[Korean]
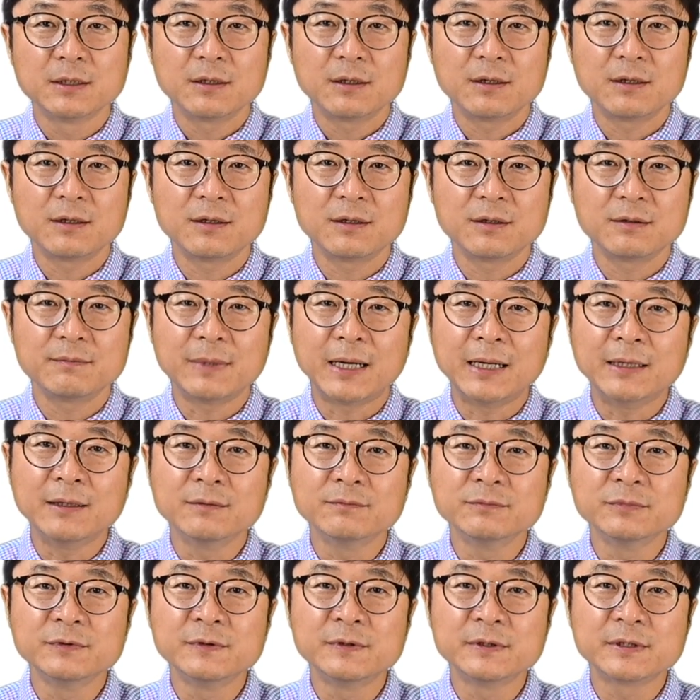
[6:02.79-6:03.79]
어,
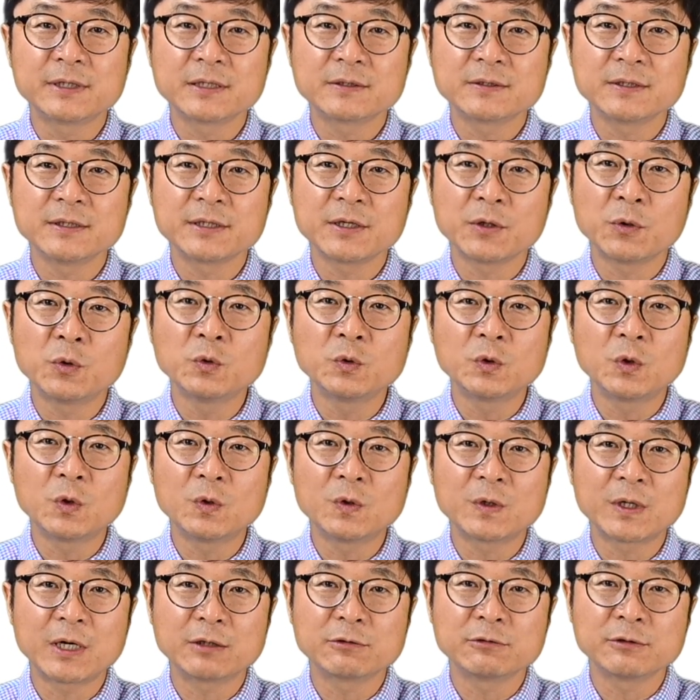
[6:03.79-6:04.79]
많은 분들께서 이게
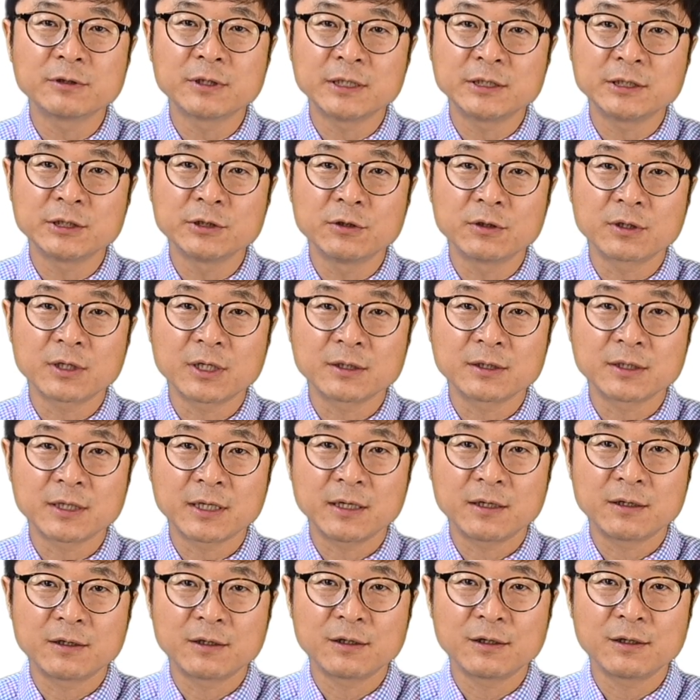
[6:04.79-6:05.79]
혼동을 하고 계신 것
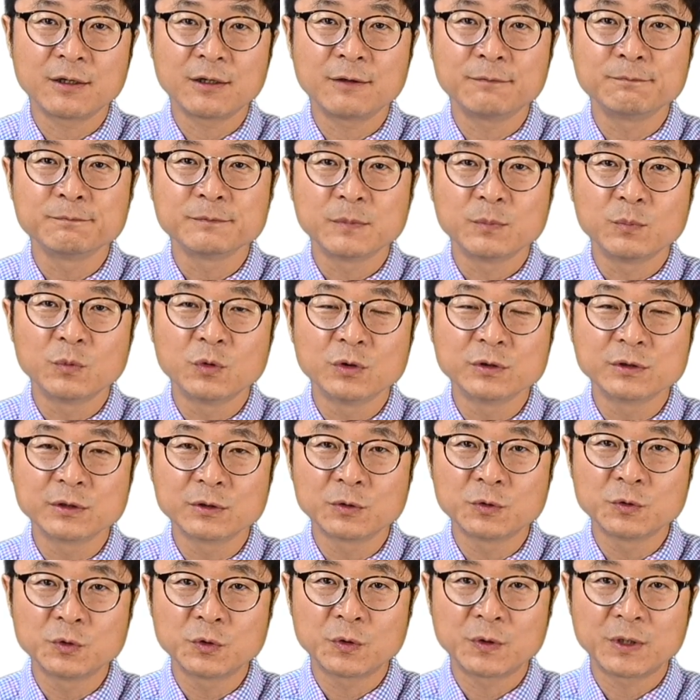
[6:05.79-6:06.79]
같아요.
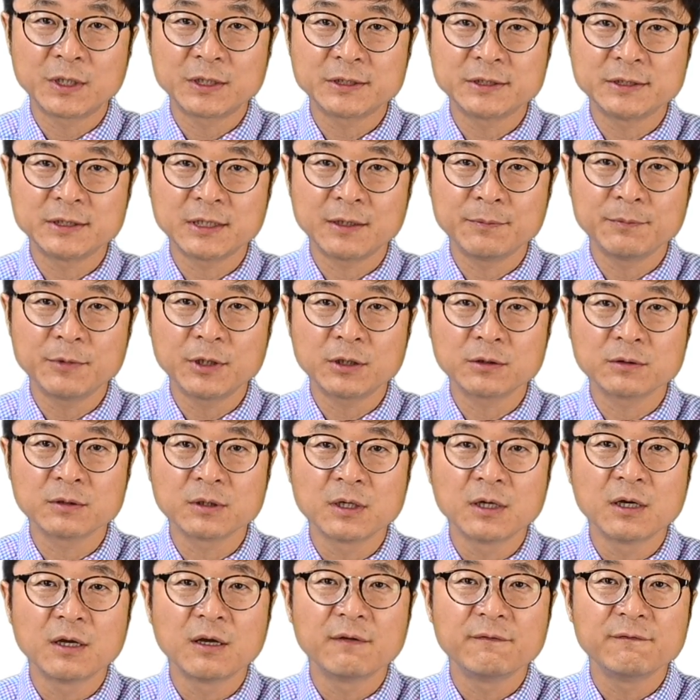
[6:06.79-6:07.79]
무엇을 혼동하시냐면
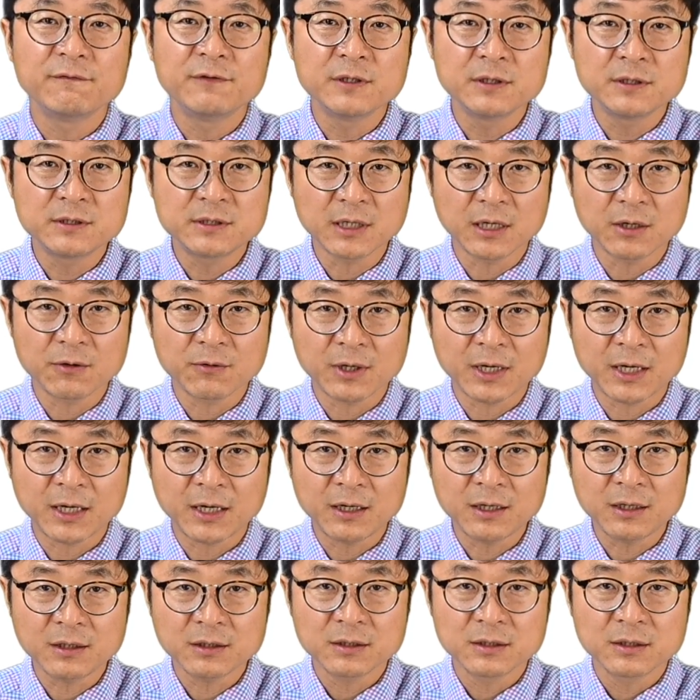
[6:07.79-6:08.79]

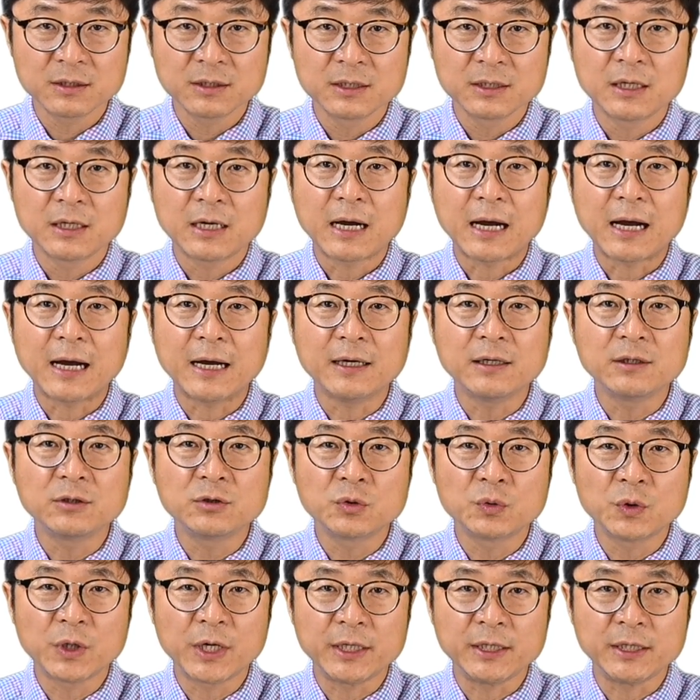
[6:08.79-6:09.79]
비자와
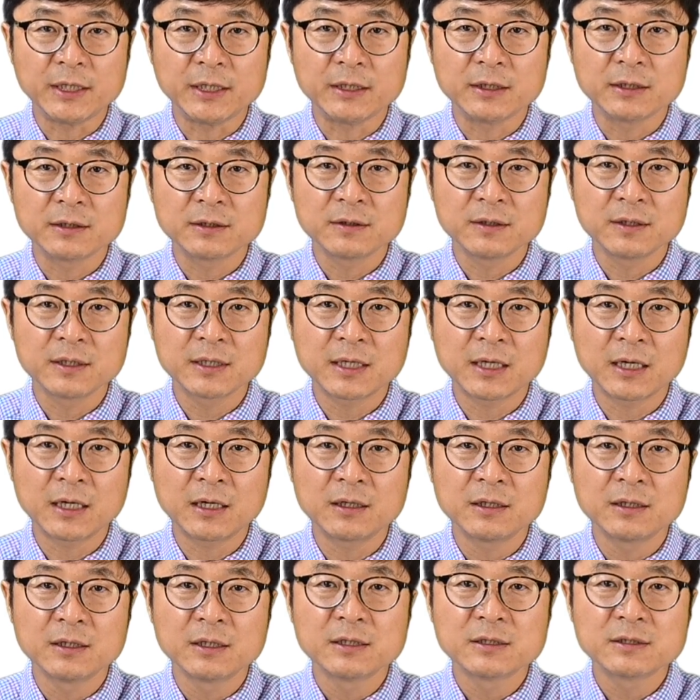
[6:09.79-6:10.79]
I20
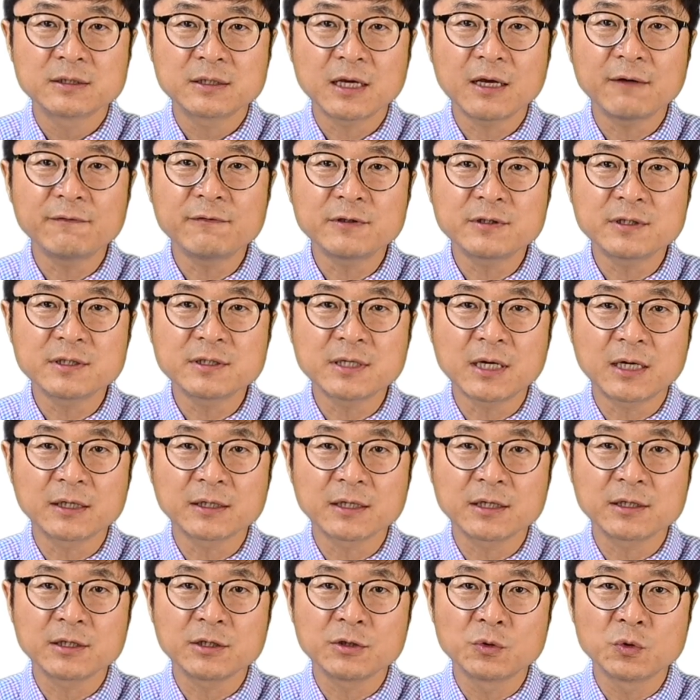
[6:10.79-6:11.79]
그러니까
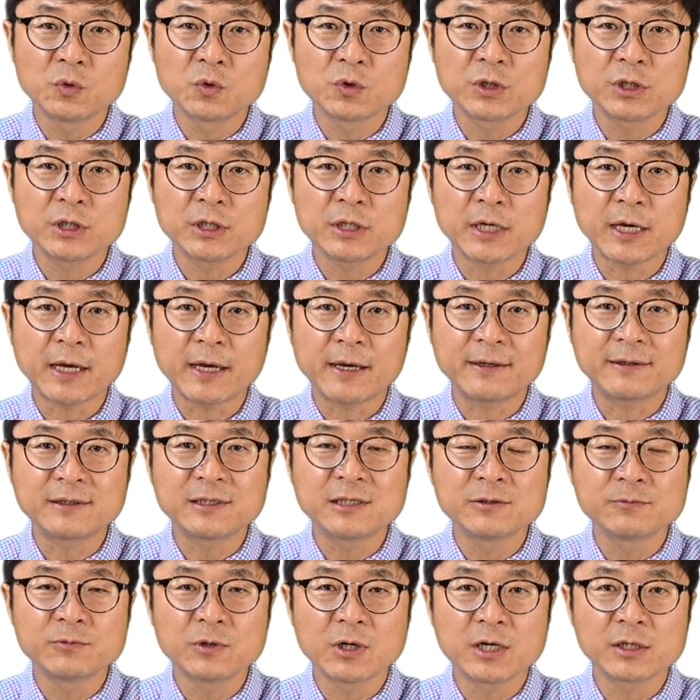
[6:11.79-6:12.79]
서비스상의 기록이
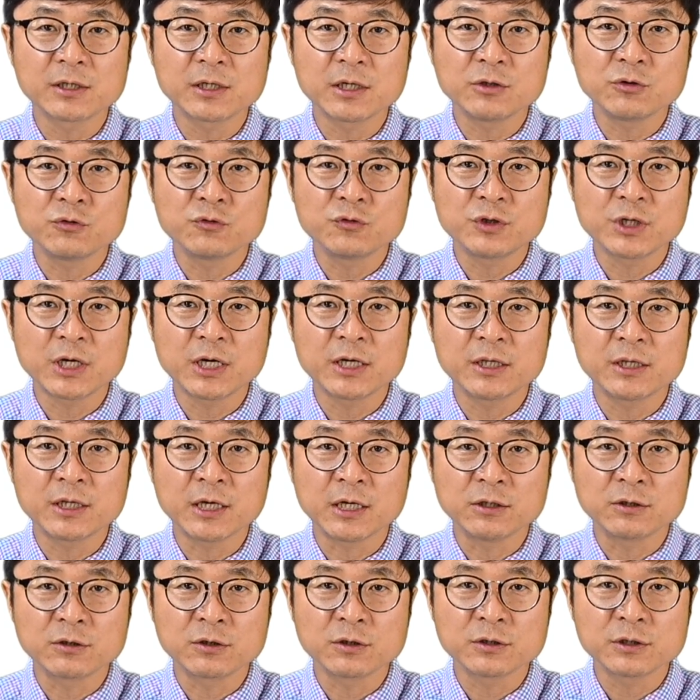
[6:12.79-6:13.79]
액티브하게
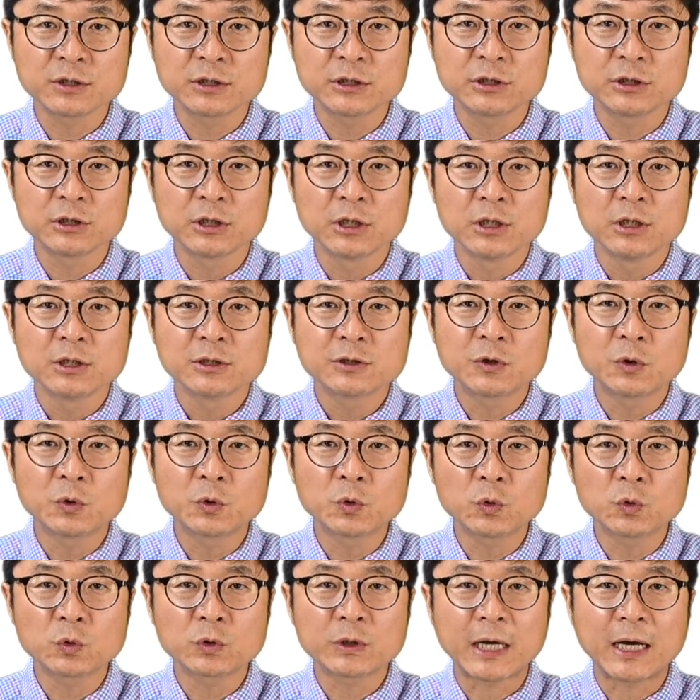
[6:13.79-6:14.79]
유지되는 것은
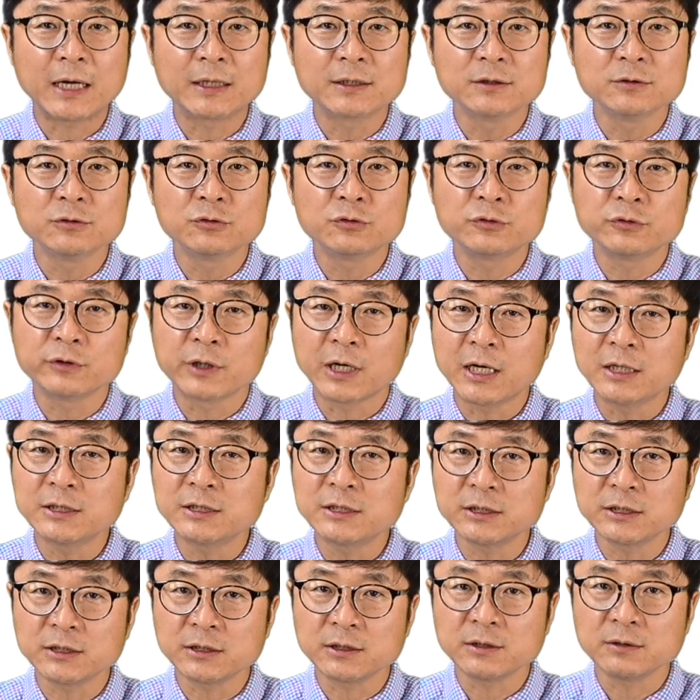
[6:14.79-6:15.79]
서로 다른 두
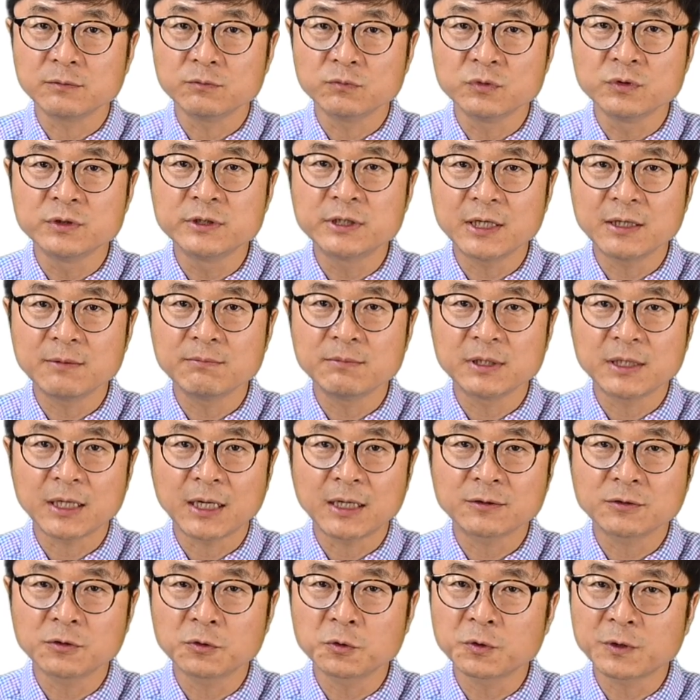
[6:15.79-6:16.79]
가지
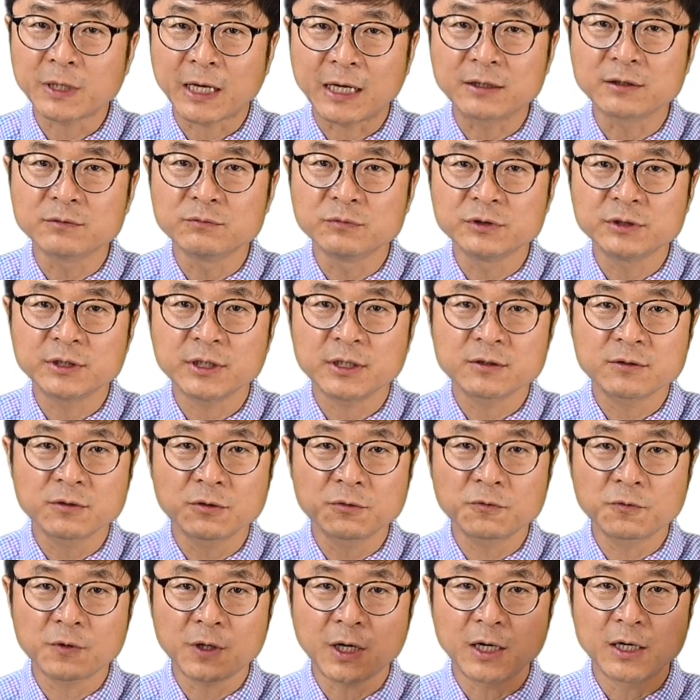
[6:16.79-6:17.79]
문제입니다. 서로 다른 문제예요.
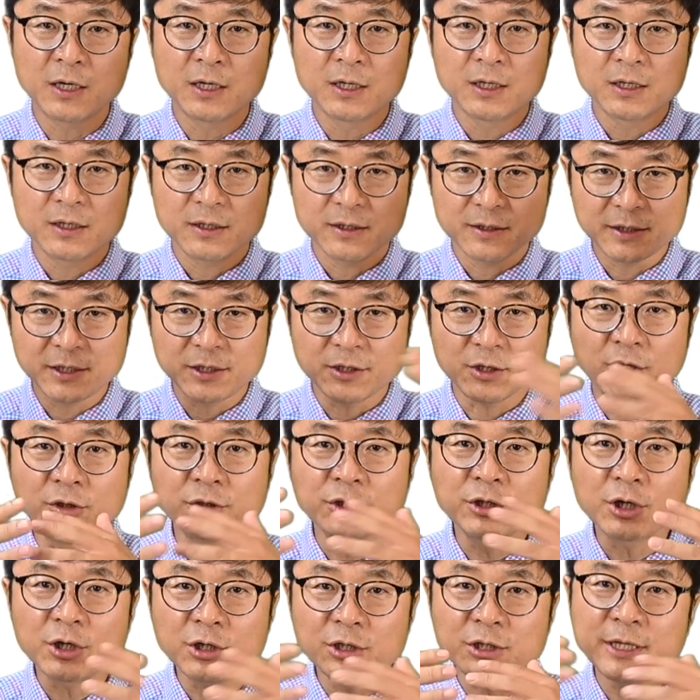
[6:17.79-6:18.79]
서로가 이렇게
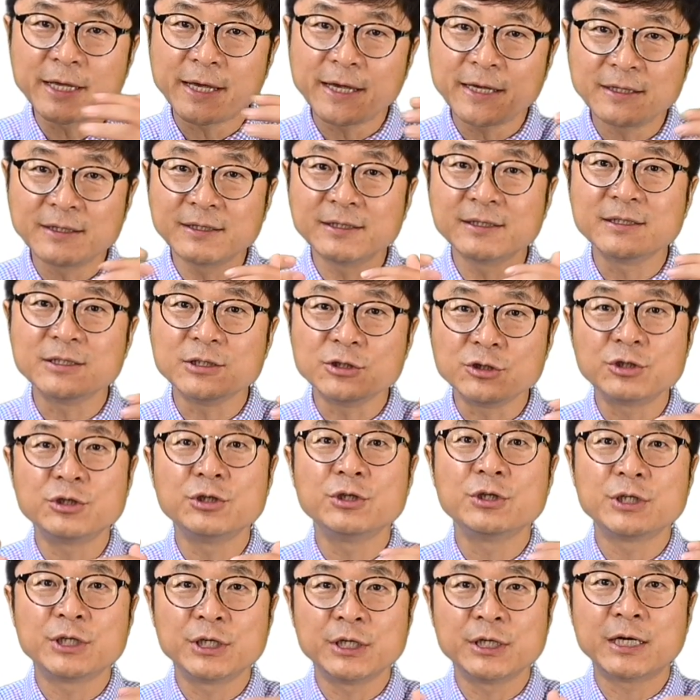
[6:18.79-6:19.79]
연결되어 있는
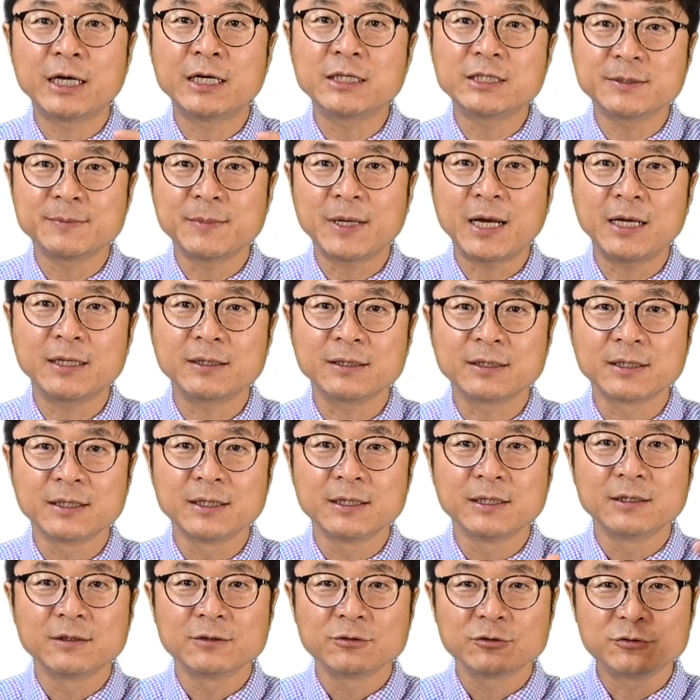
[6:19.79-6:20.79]
이슈이긴 하지만
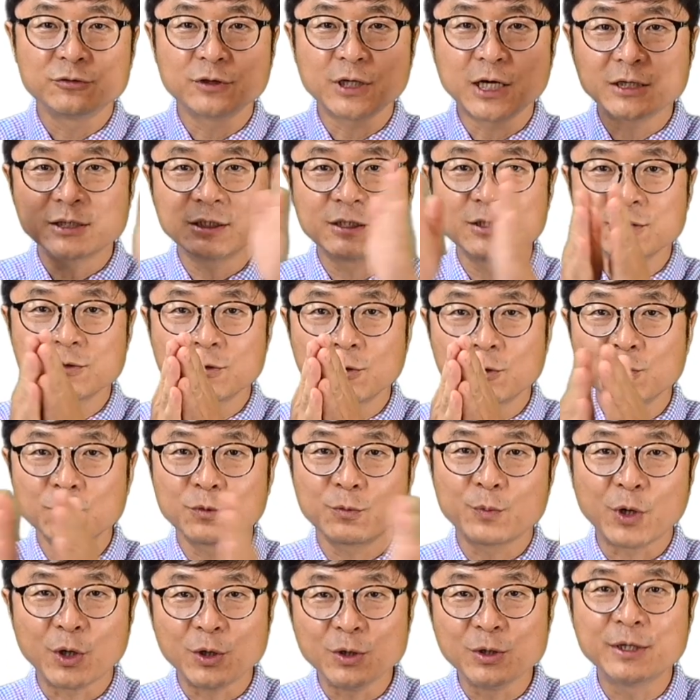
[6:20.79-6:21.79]
두 가지는
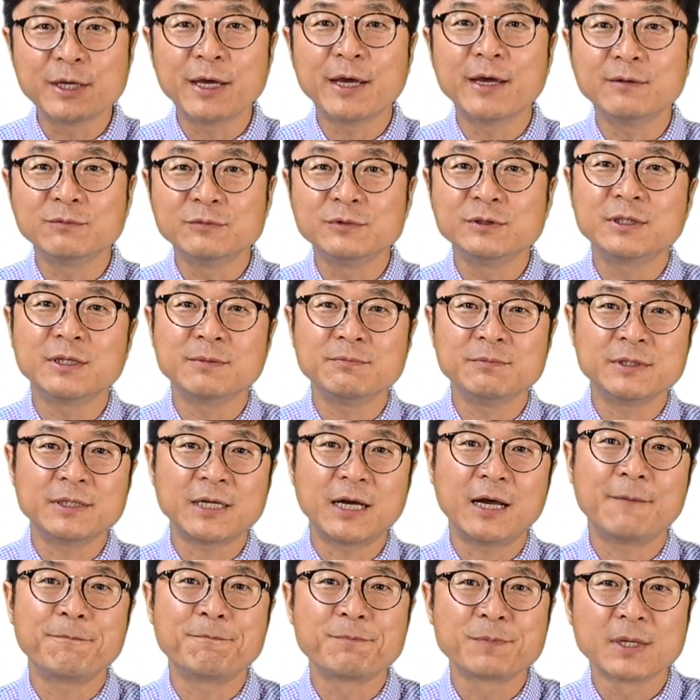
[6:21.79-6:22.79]
서로 별개의
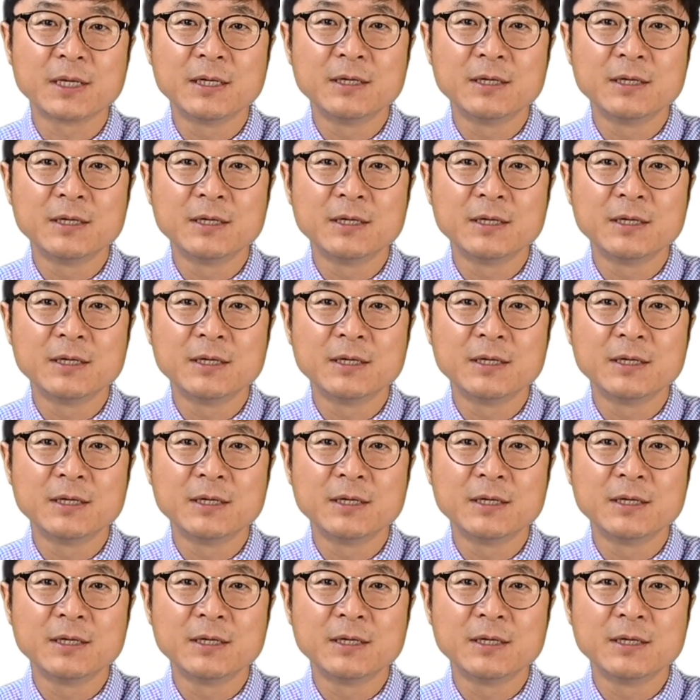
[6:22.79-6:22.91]
문제입니다.